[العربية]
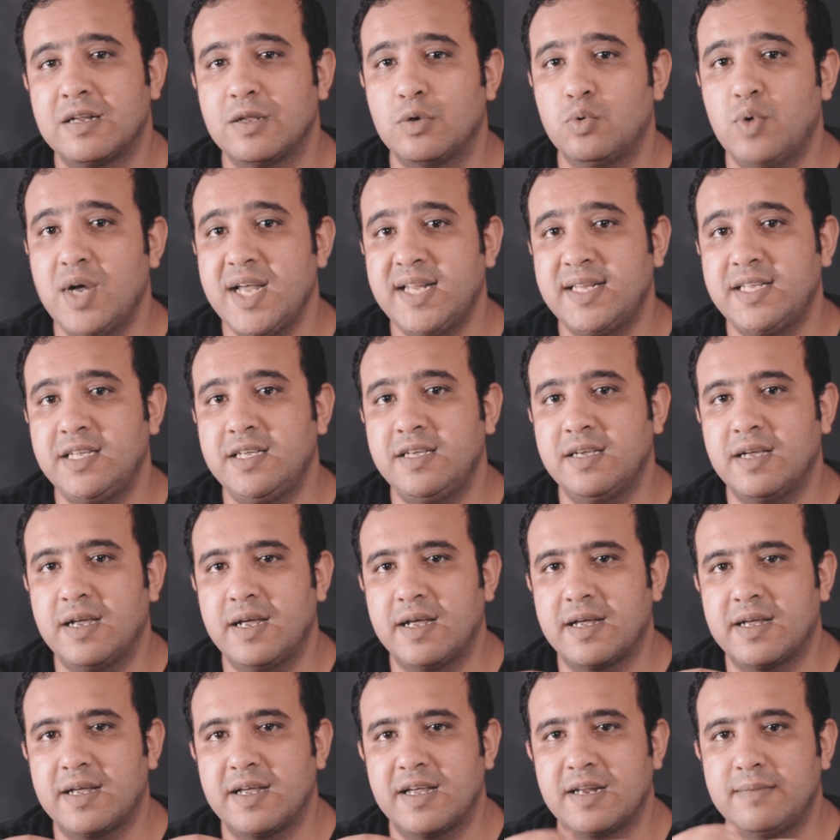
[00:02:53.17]
دلوقتي
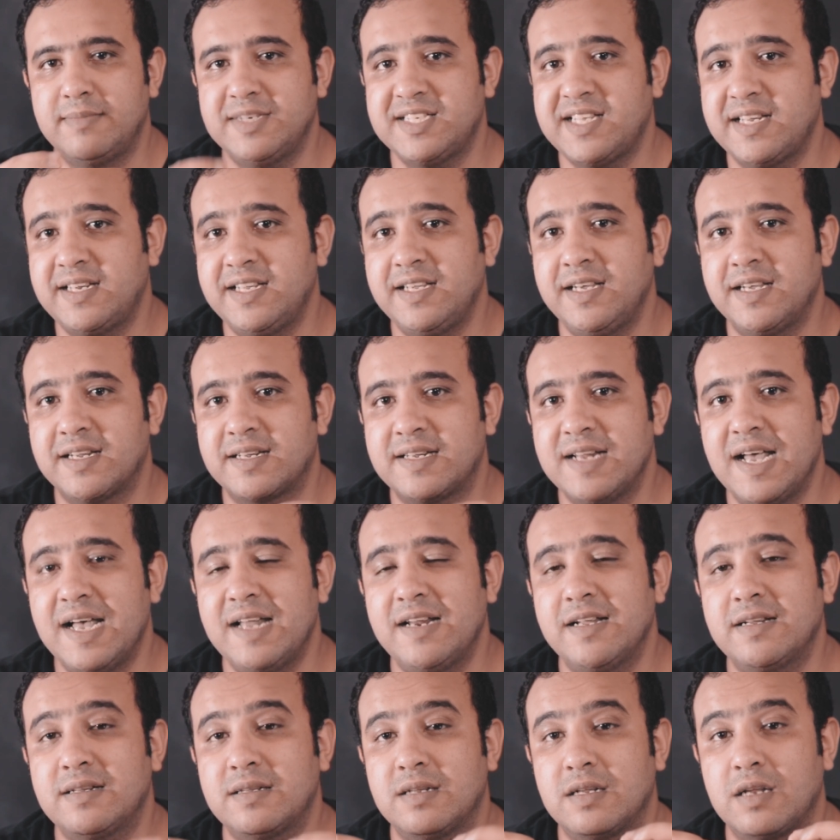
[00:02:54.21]
آه، الميزه دي
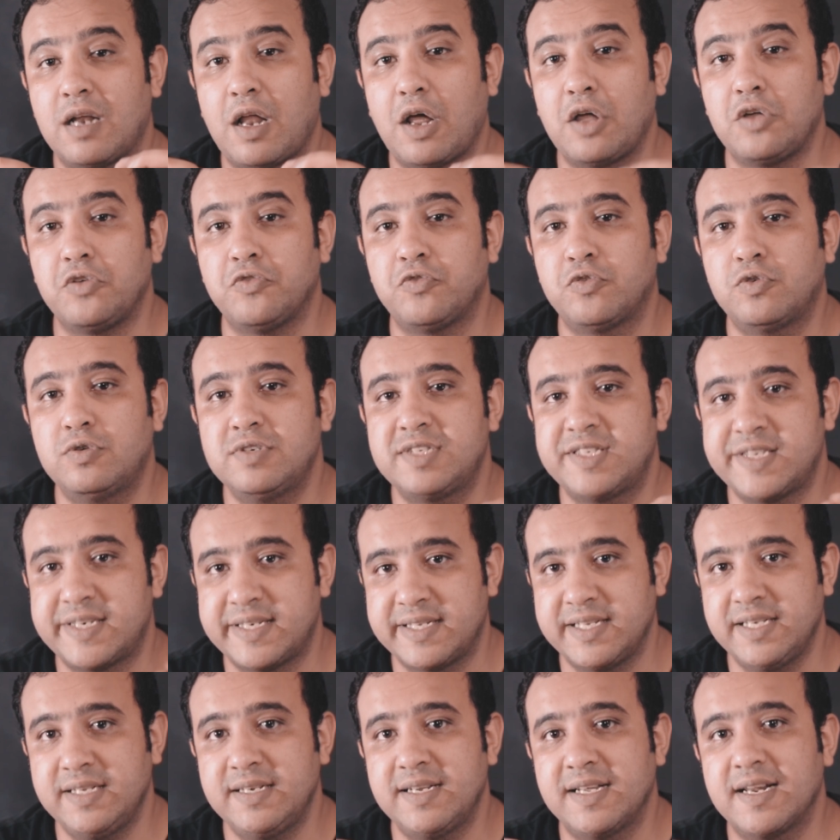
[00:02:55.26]
اتنقلت للايفون
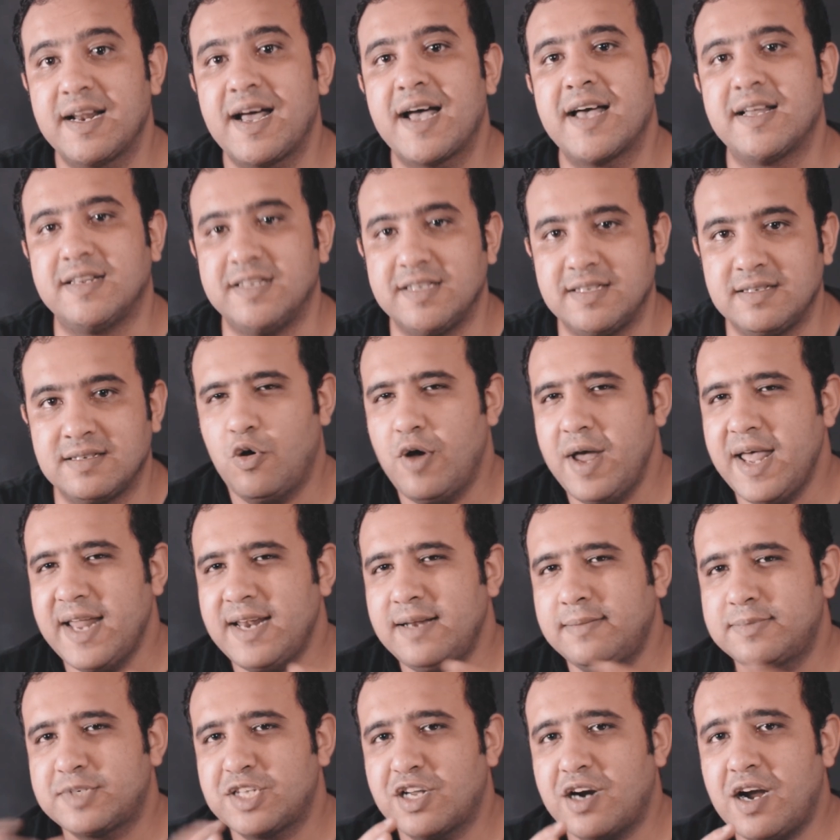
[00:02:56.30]
13 العادي هو
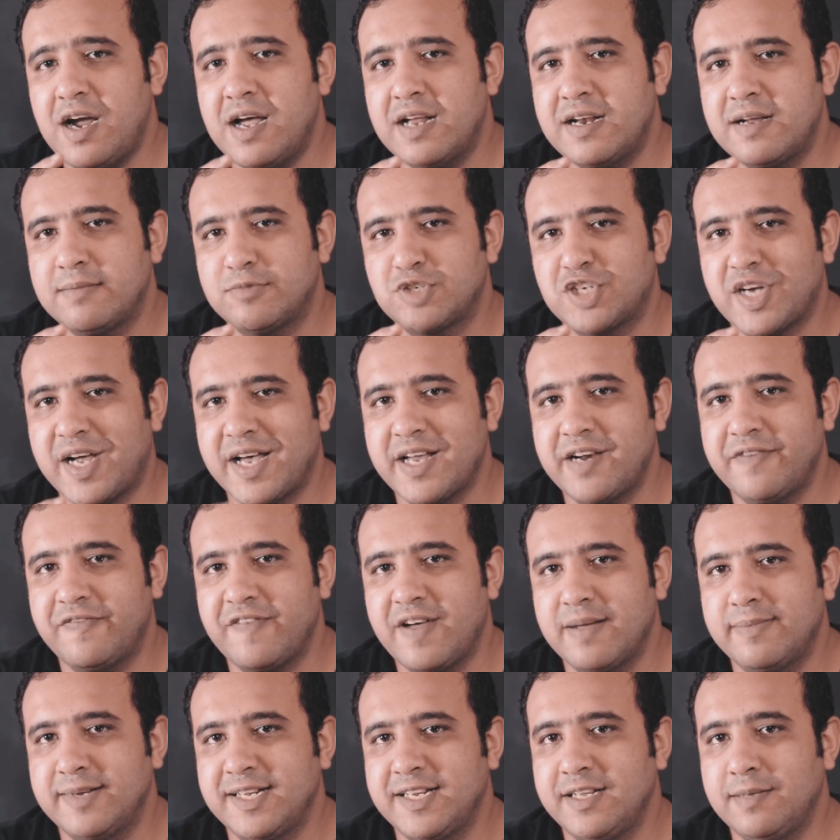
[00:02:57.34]
يعني بصراحه انا مش عارف
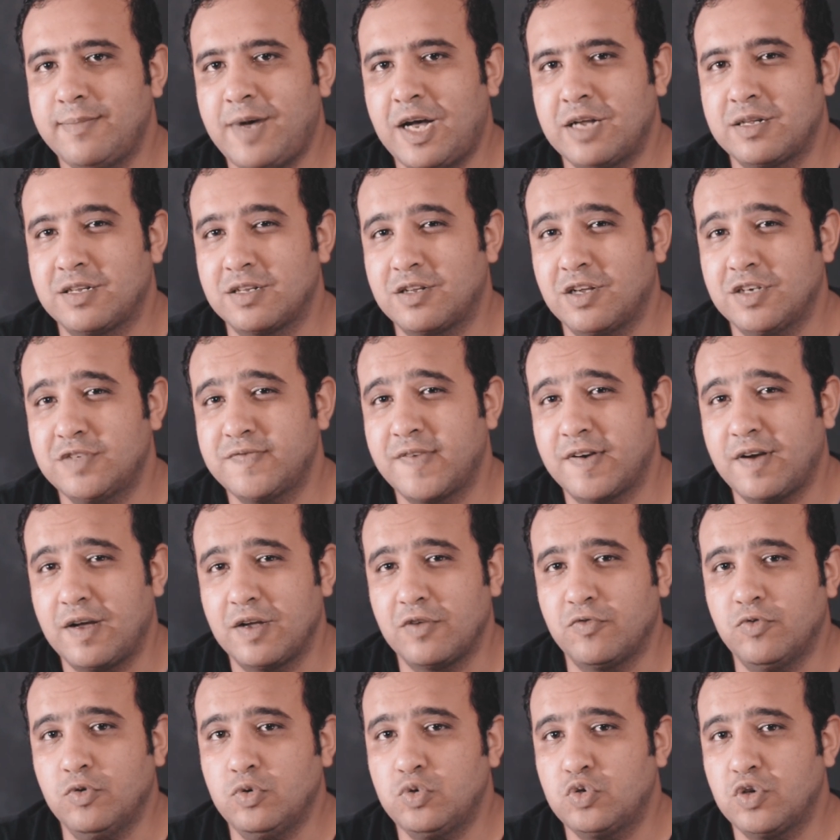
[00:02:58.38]
قبل ليه ما حطيتهاش في
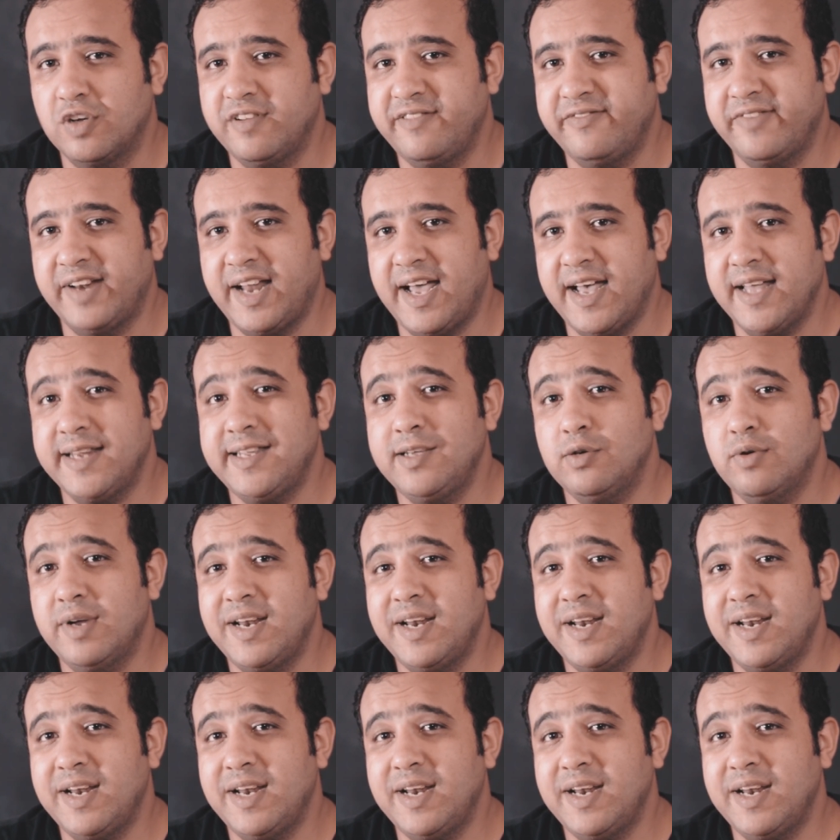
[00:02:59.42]
الايفون 12 العادي